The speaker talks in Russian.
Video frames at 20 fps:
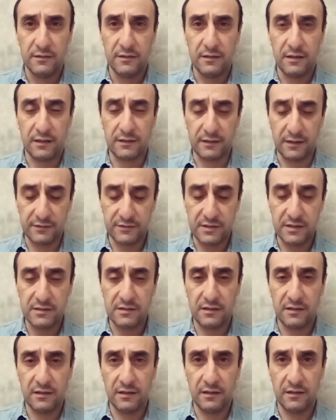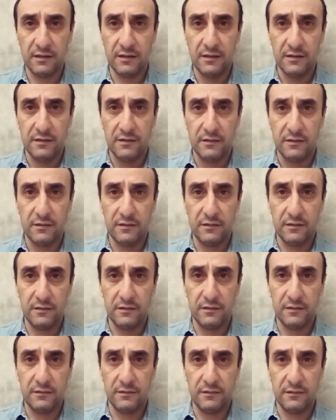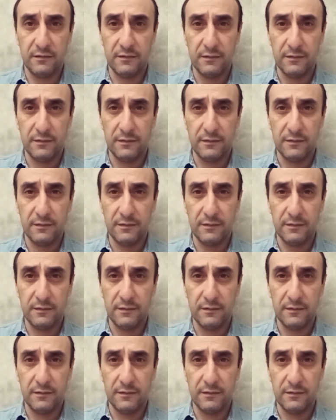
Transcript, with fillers: Относительно э,